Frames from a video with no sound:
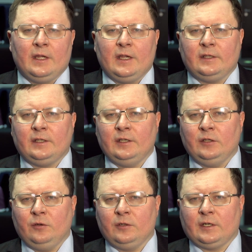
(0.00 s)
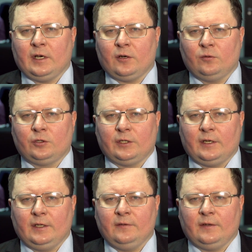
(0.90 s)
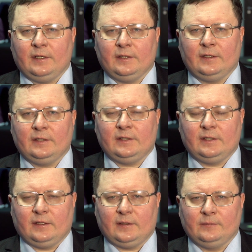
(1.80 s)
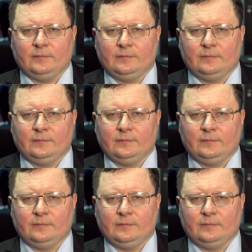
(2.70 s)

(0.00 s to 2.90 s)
Это не только оружие и военная сила.